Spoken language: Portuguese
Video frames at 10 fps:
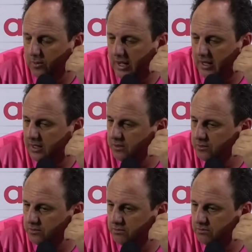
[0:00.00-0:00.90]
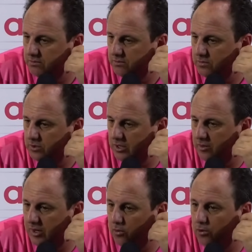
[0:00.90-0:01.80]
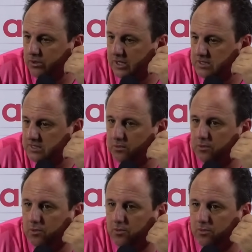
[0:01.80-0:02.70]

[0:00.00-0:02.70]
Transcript: Não há nenhum nenhuma conotação